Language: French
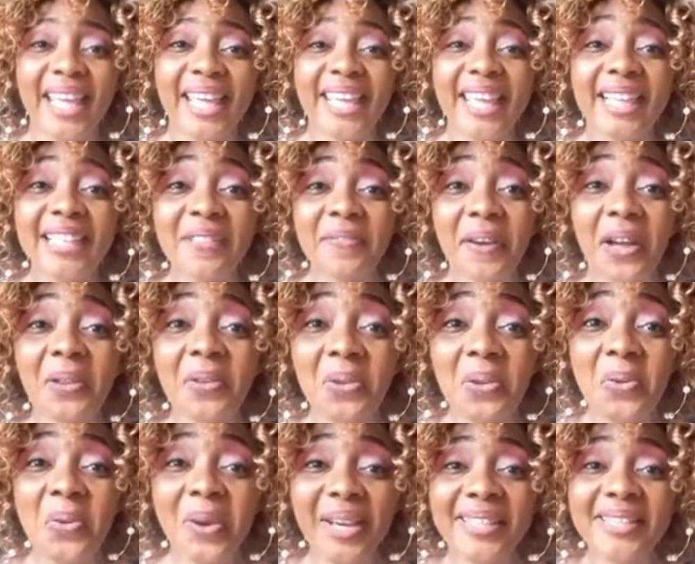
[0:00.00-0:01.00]
qui est différent du
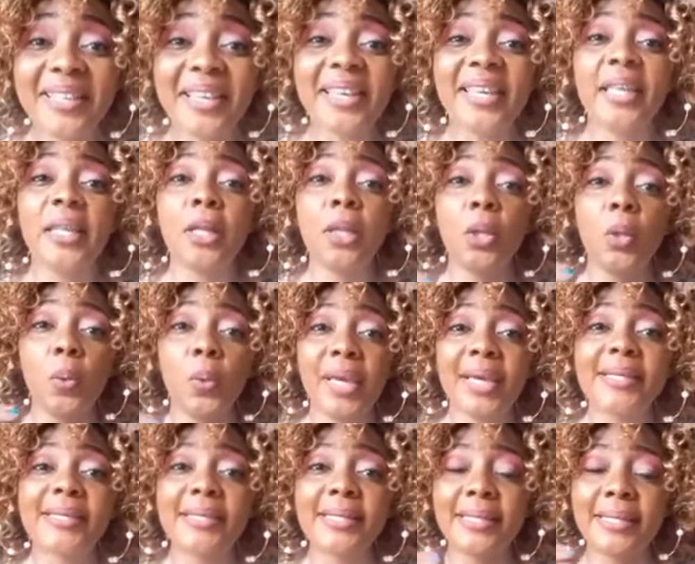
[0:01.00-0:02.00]
touriste qui, lui,
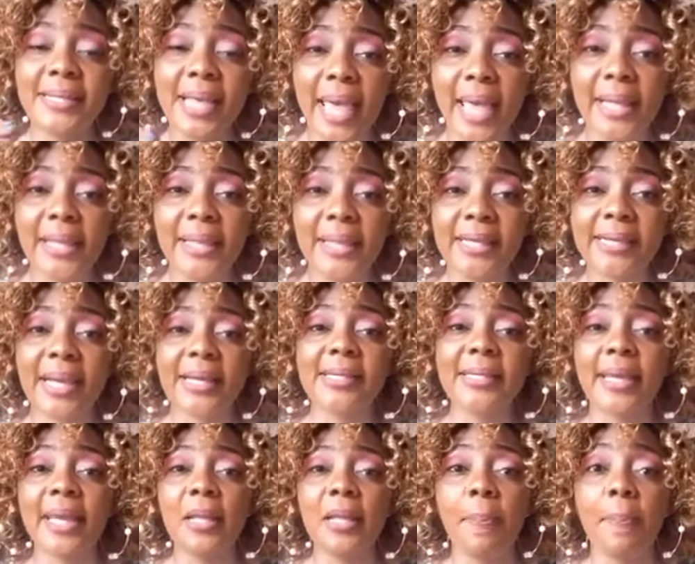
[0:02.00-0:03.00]
sait déjà
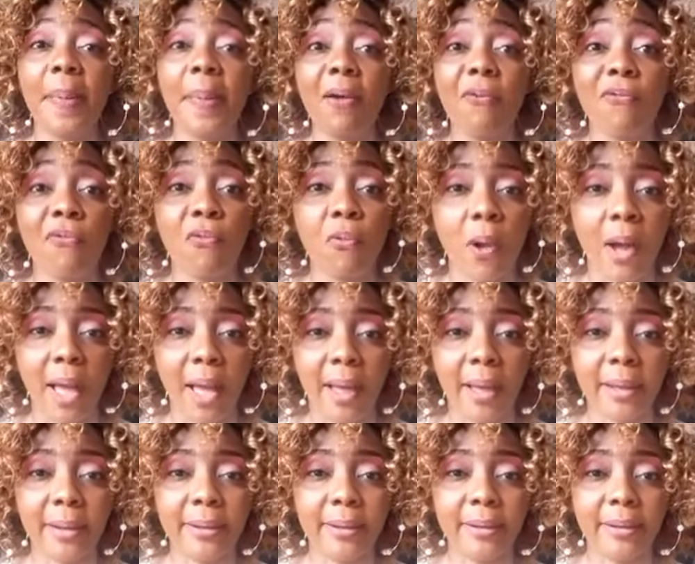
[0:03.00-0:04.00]
ce qu'il va voir.